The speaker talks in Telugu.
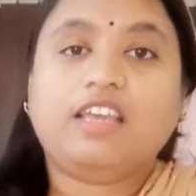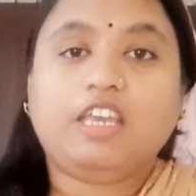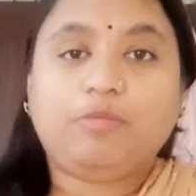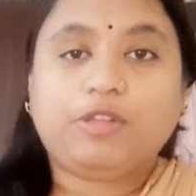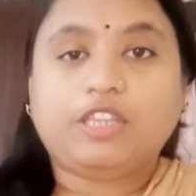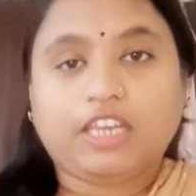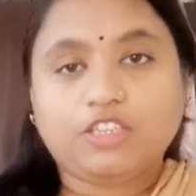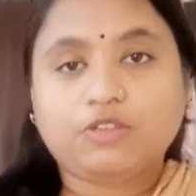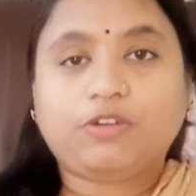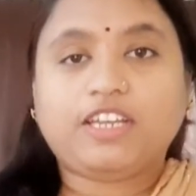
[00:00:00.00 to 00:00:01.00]
ఇప్పుడు
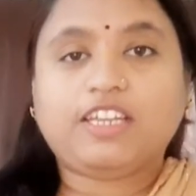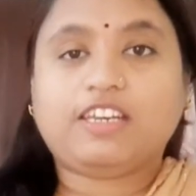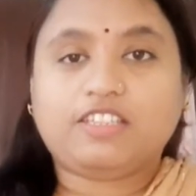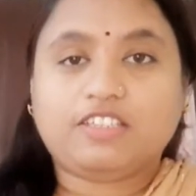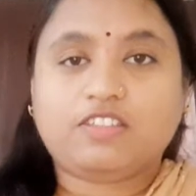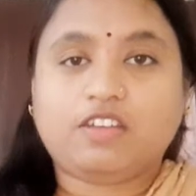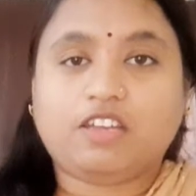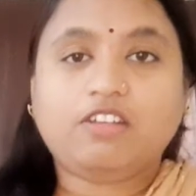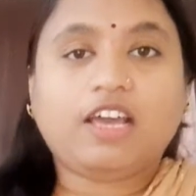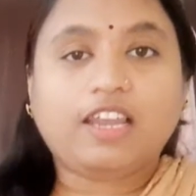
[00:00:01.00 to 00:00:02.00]
తగ్గించుకోవడానికి ట్రై
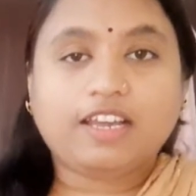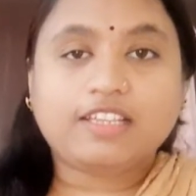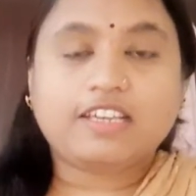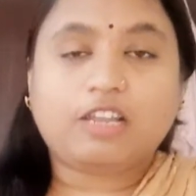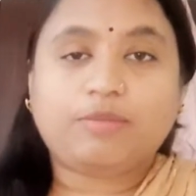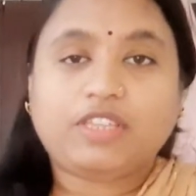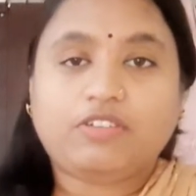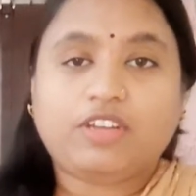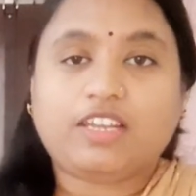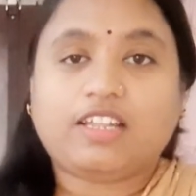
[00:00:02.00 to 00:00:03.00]
చేస్తున్నాను నాలాగా చాలామంది
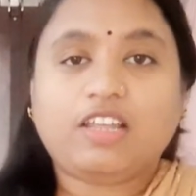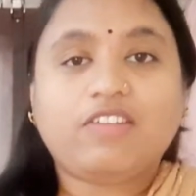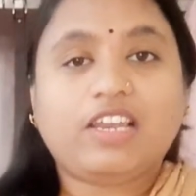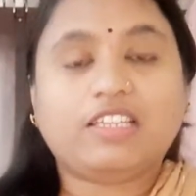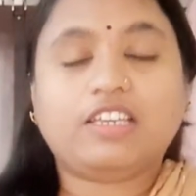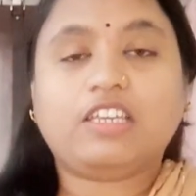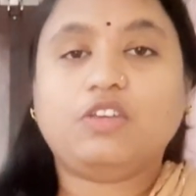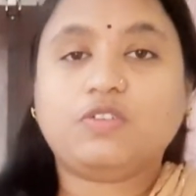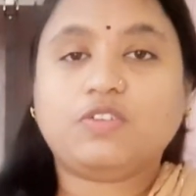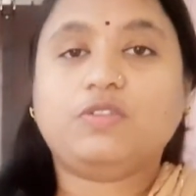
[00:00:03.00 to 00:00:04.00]
ఉంటారు కదా వాళ్ళందరికీ
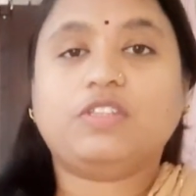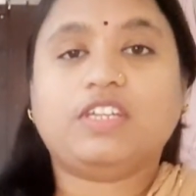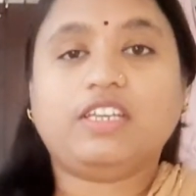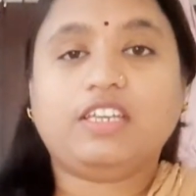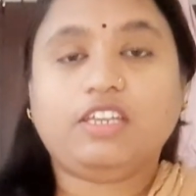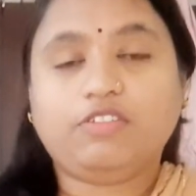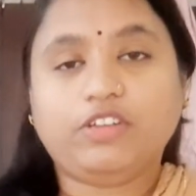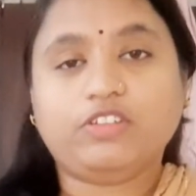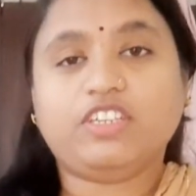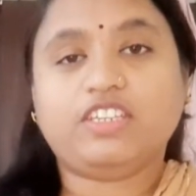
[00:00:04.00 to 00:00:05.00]
యూస్ అవుతుందని నేను ఈ
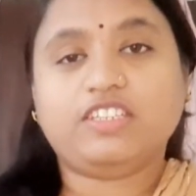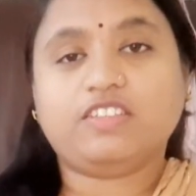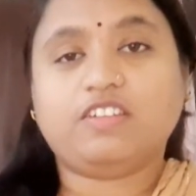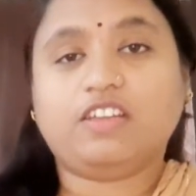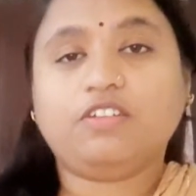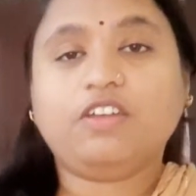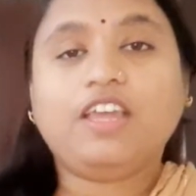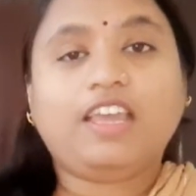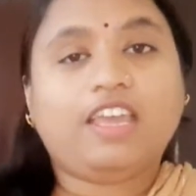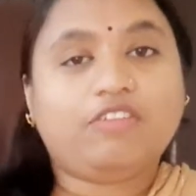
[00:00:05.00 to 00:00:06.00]
వీడియో షేర్ చేస్తున్నాను
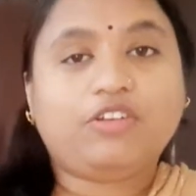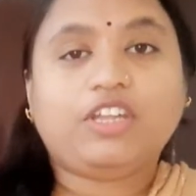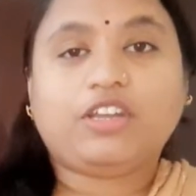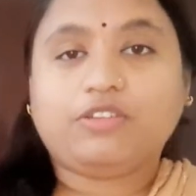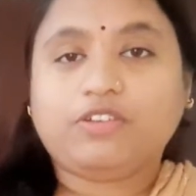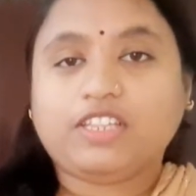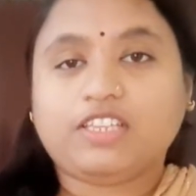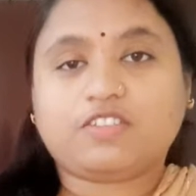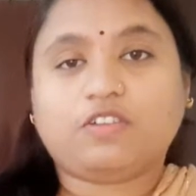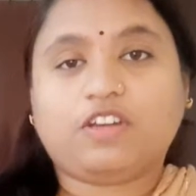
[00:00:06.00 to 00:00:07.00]
ఎవరు నెగిటివ్గా
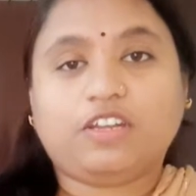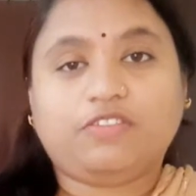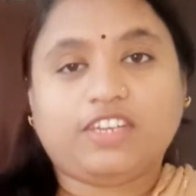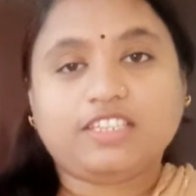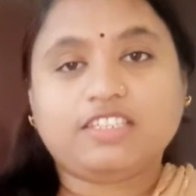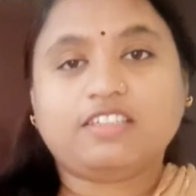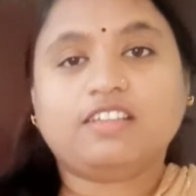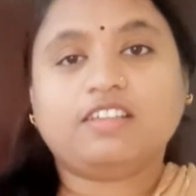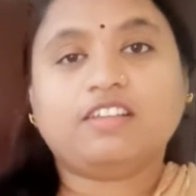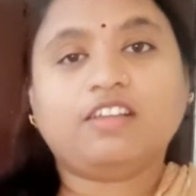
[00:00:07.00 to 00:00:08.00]
తీసుకో మార్నింగ్ లేచిన
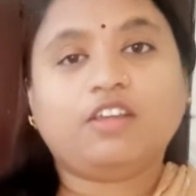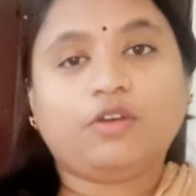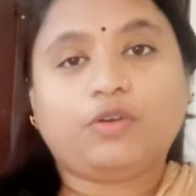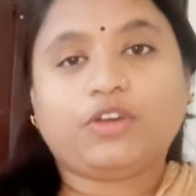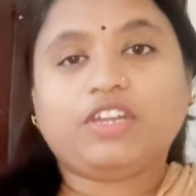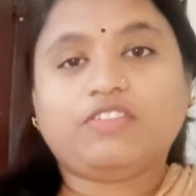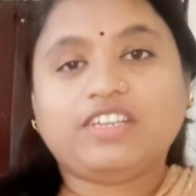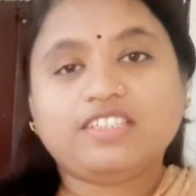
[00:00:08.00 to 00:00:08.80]
తర్వాత